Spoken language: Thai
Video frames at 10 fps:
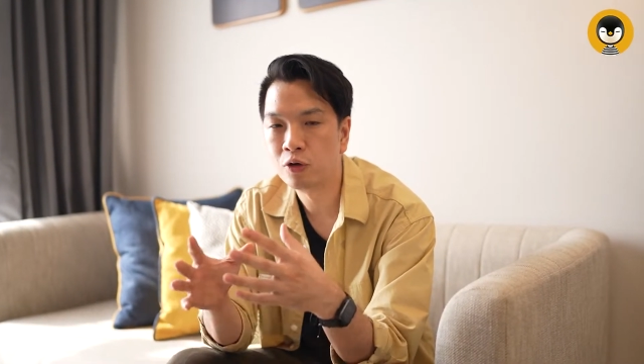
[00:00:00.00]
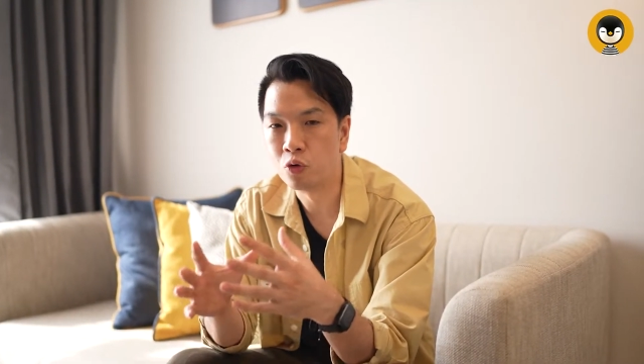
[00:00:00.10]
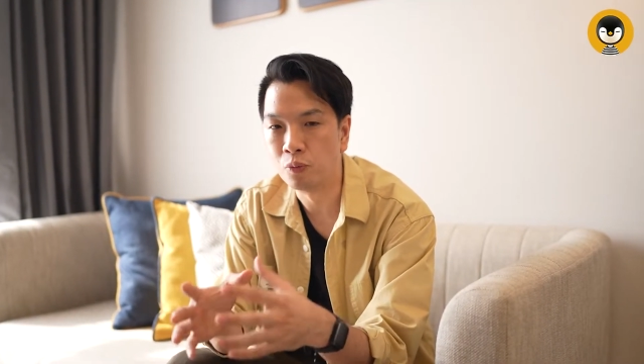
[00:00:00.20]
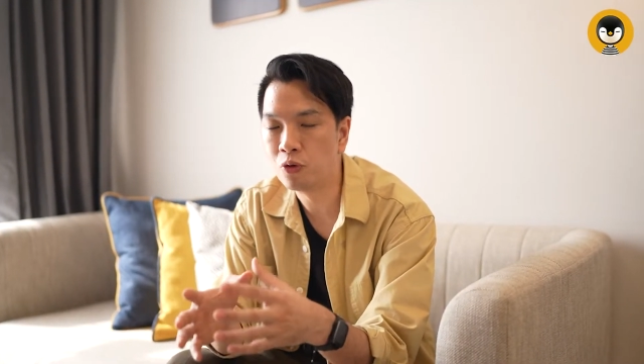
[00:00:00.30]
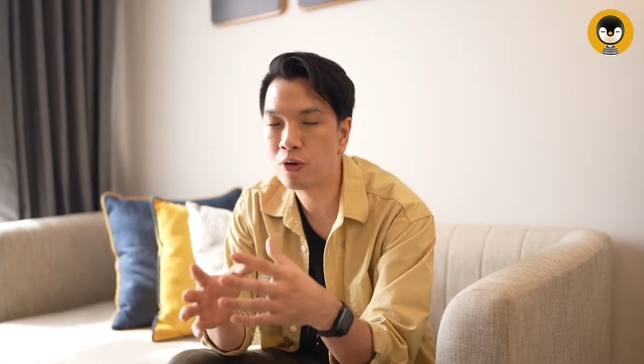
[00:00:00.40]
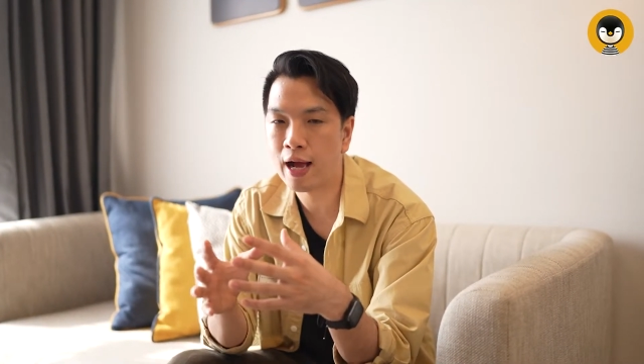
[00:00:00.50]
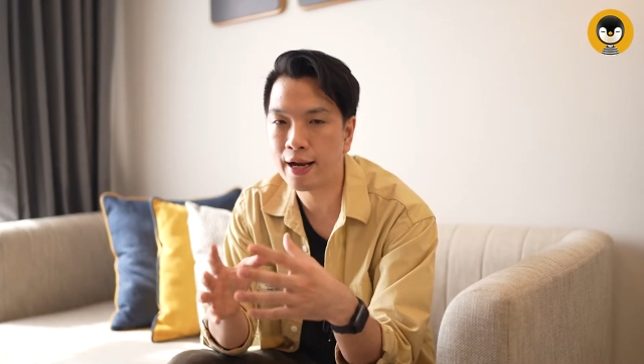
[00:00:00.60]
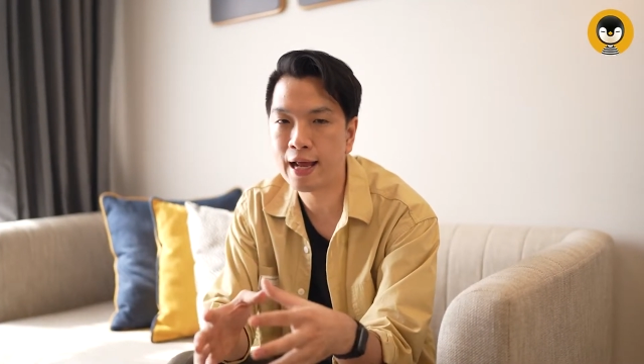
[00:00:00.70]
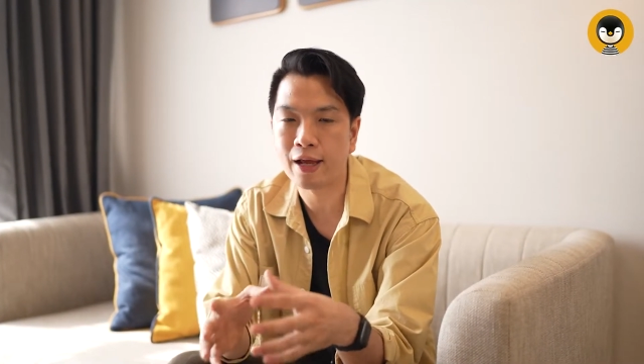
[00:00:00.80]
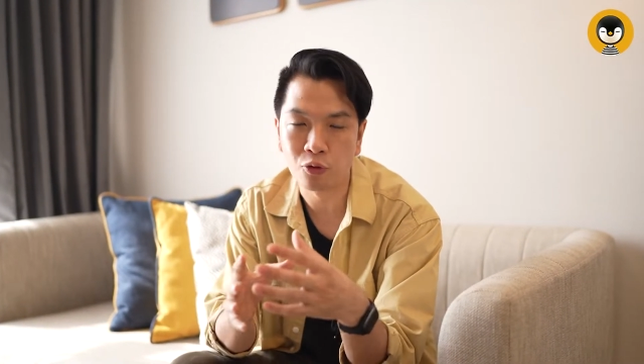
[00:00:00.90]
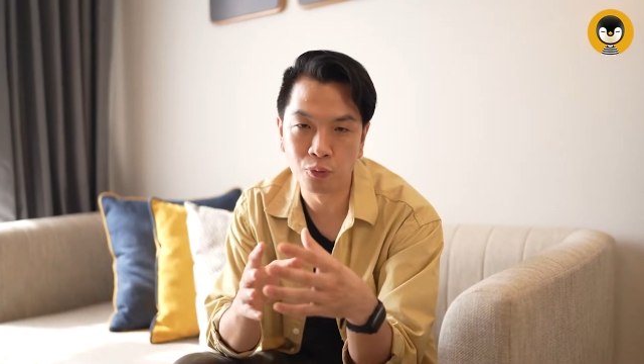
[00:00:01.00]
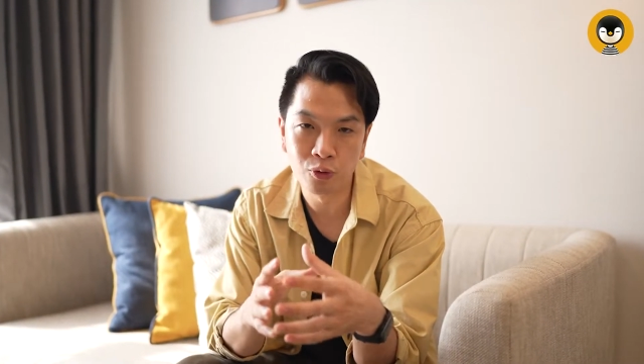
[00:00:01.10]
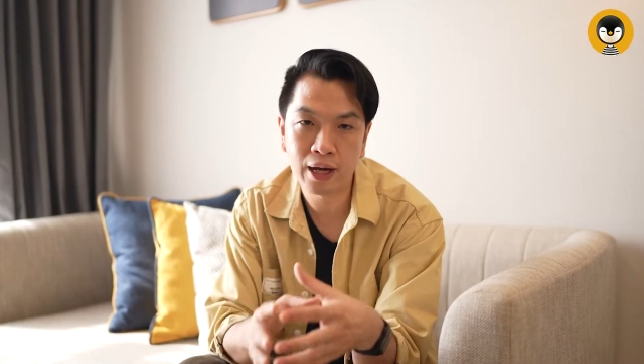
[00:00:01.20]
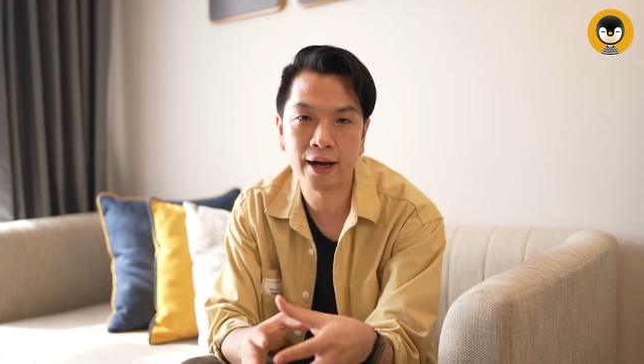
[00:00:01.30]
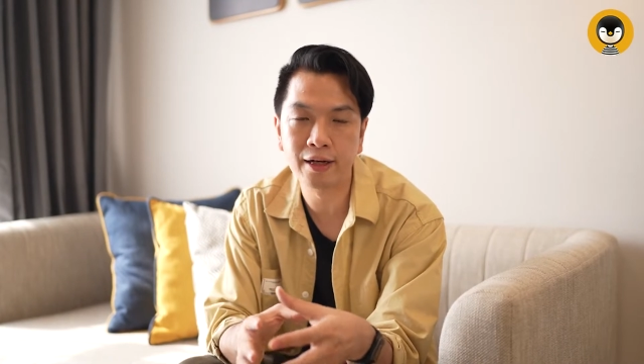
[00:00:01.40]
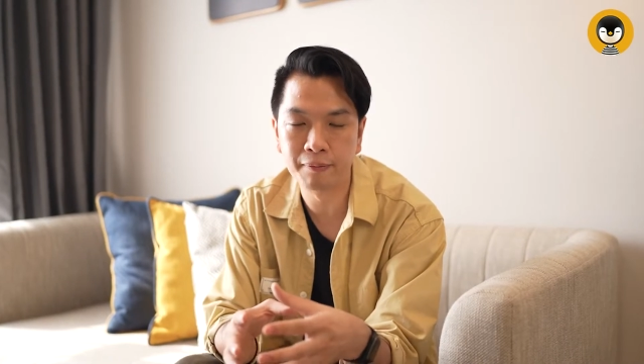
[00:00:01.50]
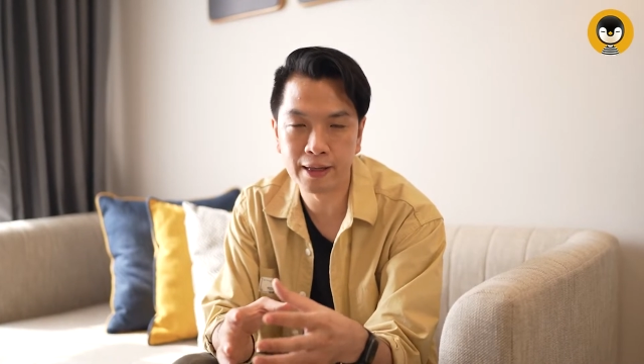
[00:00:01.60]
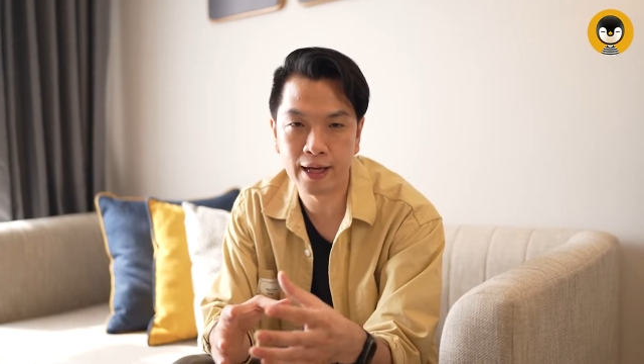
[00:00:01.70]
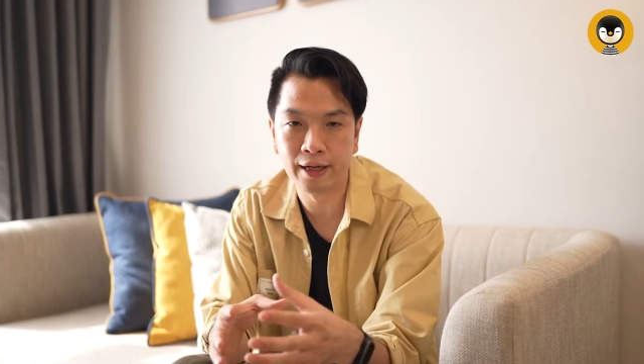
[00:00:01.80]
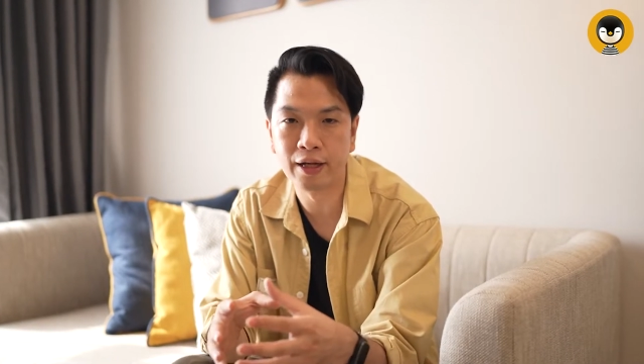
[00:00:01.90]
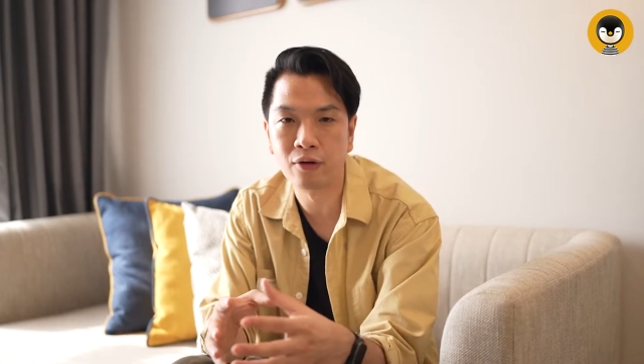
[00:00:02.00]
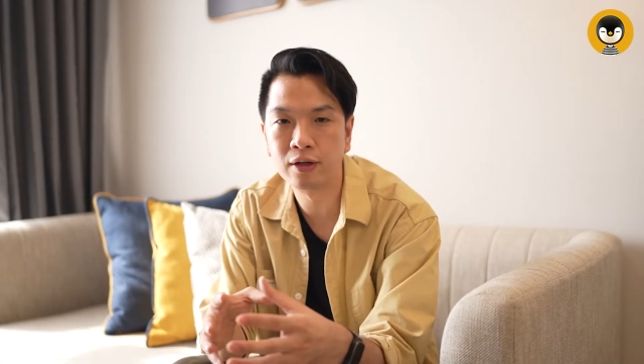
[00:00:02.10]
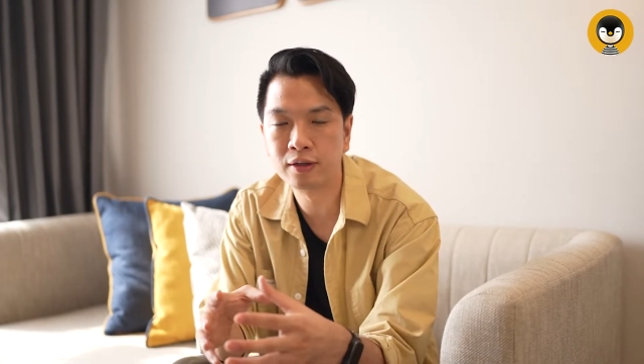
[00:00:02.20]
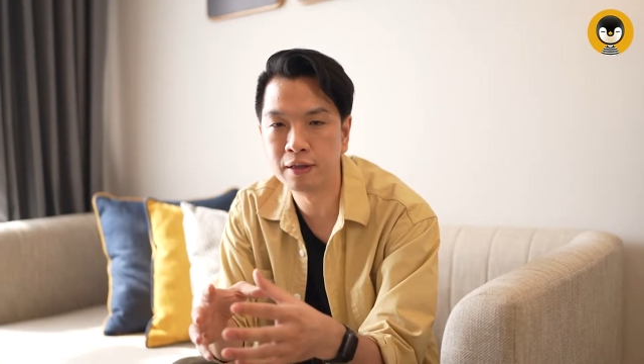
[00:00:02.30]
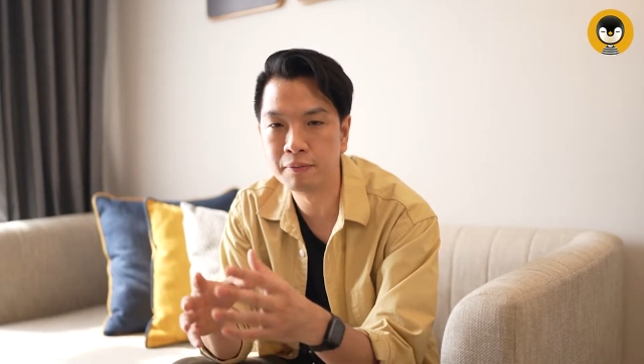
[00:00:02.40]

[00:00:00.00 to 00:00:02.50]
กลุ่มลูกค้าใดกลุ่มลูกค้าหนึ่งเพียงเดียวก็คือ